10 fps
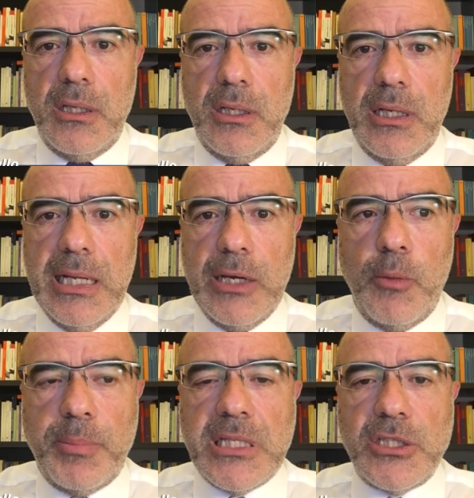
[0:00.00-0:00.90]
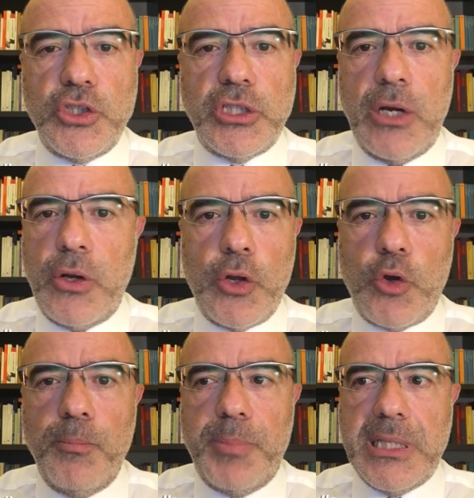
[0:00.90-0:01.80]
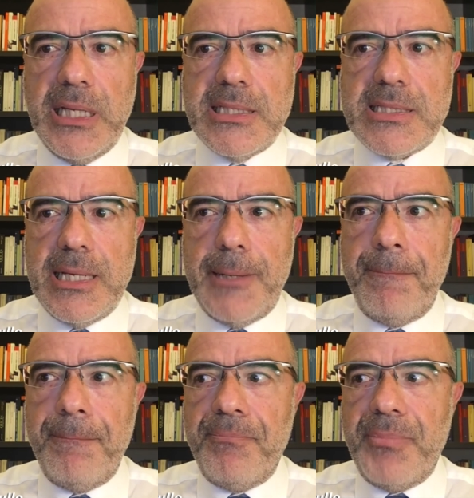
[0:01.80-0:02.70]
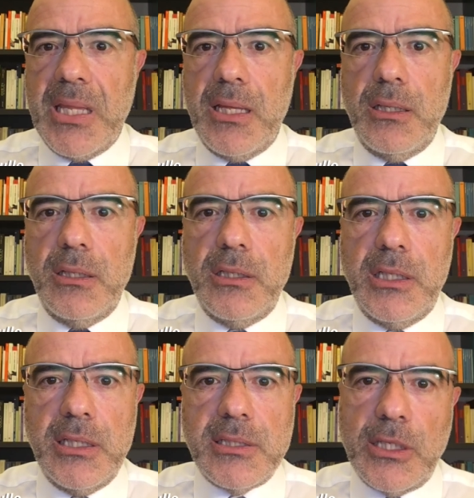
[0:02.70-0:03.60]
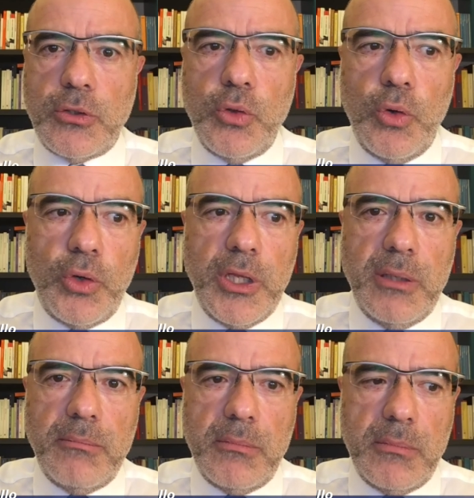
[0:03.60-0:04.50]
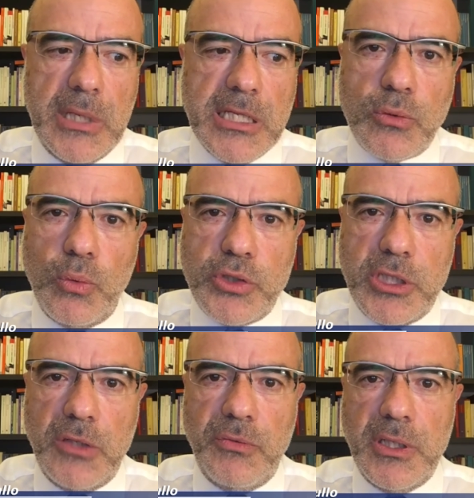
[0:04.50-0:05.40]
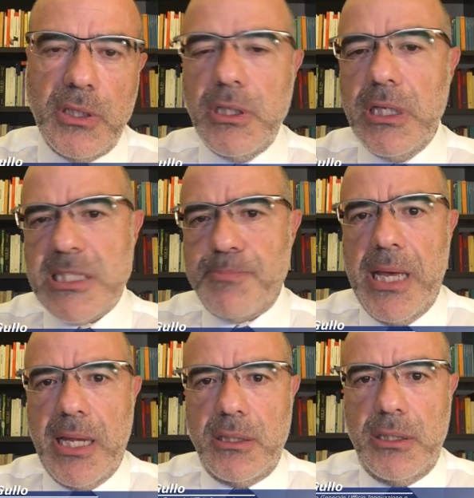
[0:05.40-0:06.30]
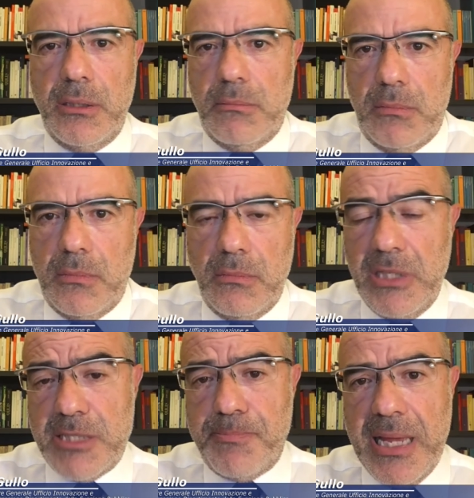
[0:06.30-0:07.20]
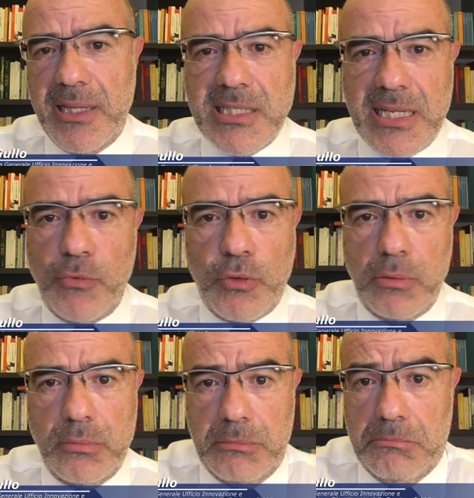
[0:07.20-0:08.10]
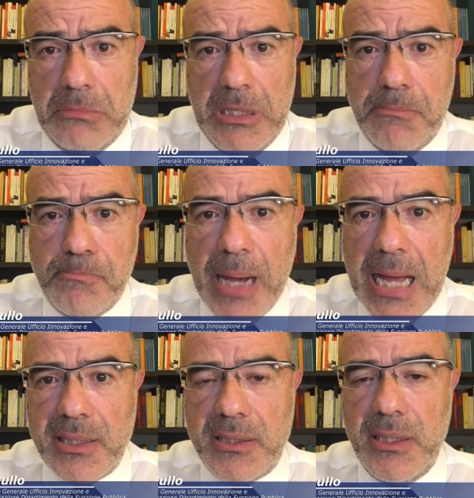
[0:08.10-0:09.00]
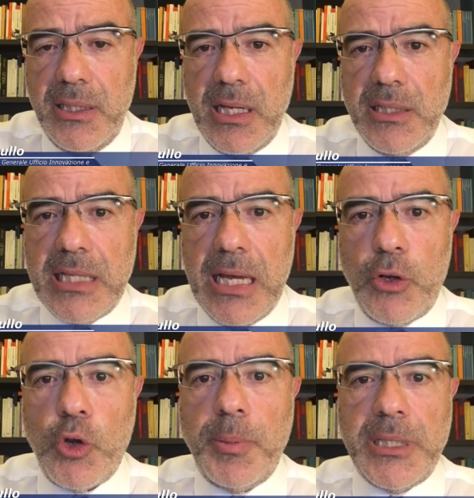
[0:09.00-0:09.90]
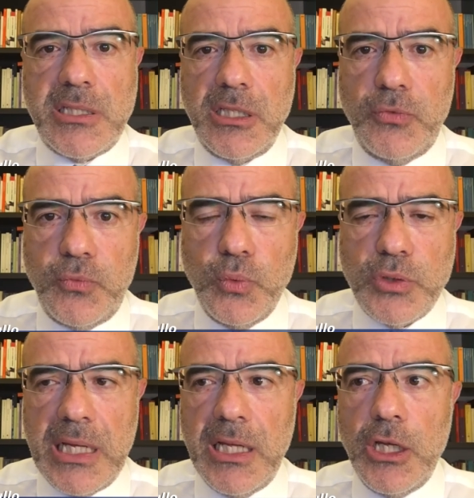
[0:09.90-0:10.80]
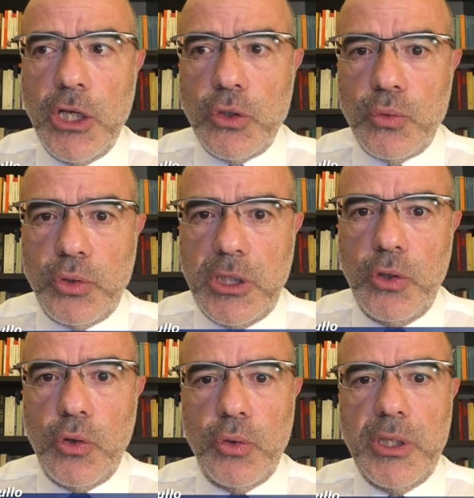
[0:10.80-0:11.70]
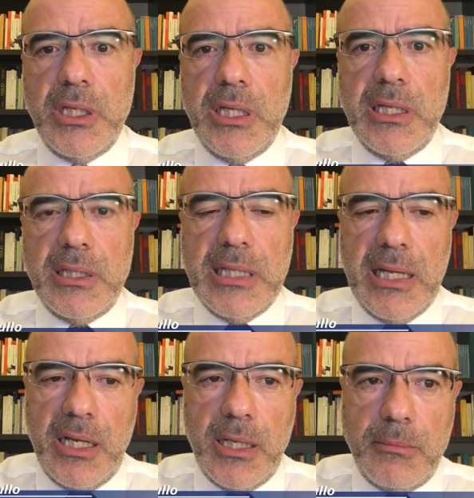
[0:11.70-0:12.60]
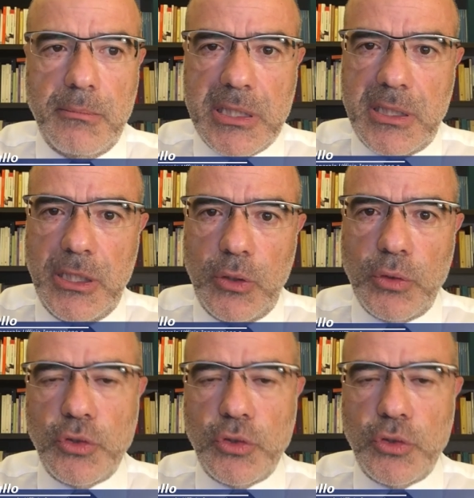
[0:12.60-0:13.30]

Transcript: la competenza digitale non è una competenza di settori esclusivi di esperti. Gli esperti servono in parte, in realtà è una competenza diffusa. Tutti noi, dal mattino quando ci